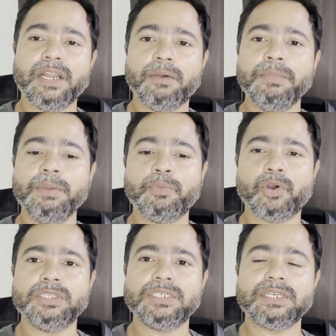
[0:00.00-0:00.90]
डमी
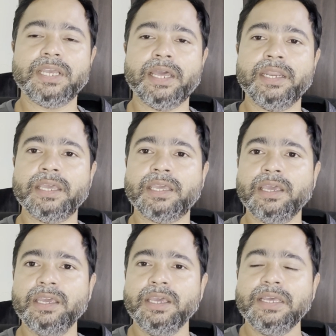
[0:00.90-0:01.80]
प्रोजेक्ट यानी कि